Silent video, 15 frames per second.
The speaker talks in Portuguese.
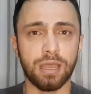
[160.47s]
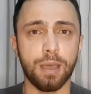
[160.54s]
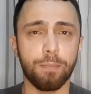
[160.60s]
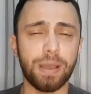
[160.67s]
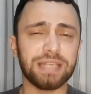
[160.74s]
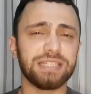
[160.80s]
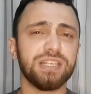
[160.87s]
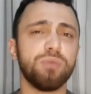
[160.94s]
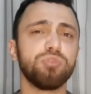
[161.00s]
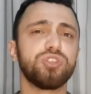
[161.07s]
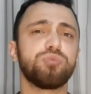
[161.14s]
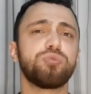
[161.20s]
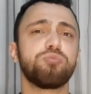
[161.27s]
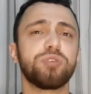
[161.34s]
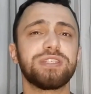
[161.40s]
passamos
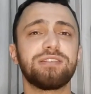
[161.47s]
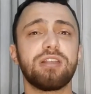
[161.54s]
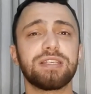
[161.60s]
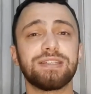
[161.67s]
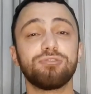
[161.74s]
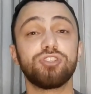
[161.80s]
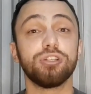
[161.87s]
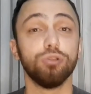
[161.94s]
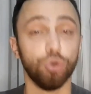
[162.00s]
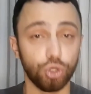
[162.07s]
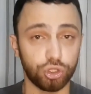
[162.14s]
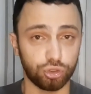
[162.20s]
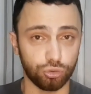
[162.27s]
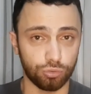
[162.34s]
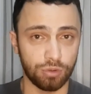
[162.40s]
por uma situação de
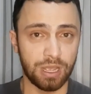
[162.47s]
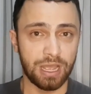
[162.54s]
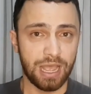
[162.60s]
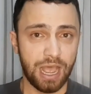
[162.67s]
luto,